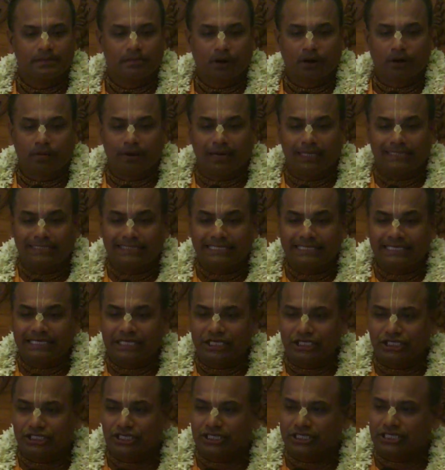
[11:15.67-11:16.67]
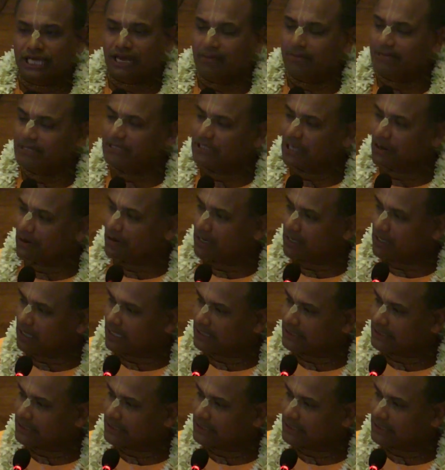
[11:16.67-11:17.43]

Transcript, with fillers: ভগবান শ্রীকৃষ্ণের ধামে যাওয়ার